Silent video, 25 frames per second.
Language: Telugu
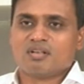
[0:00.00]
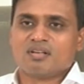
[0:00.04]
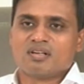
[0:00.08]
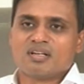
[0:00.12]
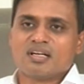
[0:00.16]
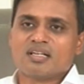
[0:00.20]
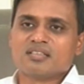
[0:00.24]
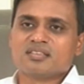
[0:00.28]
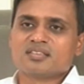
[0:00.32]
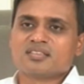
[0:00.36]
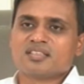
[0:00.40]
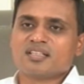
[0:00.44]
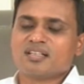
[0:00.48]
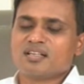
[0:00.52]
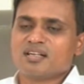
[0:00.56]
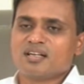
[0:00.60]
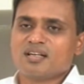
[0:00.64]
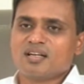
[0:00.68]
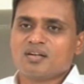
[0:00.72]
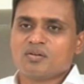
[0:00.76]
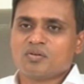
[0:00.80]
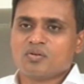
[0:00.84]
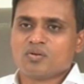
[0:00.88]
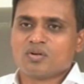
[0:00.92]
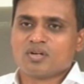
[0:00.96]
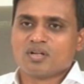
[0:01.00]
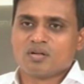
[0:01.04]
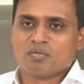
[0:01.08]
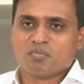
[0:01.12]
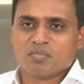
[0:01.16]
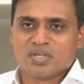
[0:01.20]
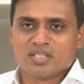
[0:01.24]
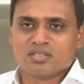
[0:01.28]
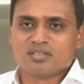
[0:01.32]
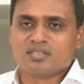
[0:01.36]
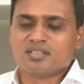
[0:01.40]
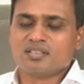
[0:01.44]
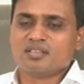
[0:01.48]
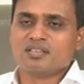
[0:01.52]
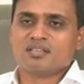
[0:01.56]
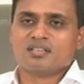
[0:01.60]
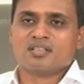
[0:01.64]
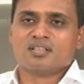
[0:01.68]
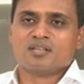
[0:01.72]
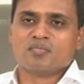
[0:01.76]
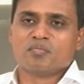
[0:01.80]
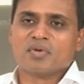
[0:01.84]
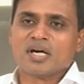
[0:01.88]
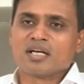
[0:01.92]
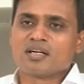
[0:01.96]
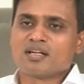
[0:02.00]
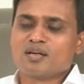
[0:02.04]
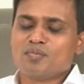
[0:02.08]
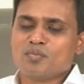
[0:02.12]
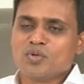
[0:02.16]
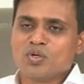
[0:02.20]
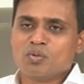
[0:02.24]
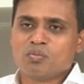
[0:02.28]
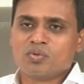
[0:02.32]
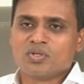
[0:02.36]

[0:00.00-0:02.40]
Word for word: రాజకీయంగా ఒక మంచి మార్గంలో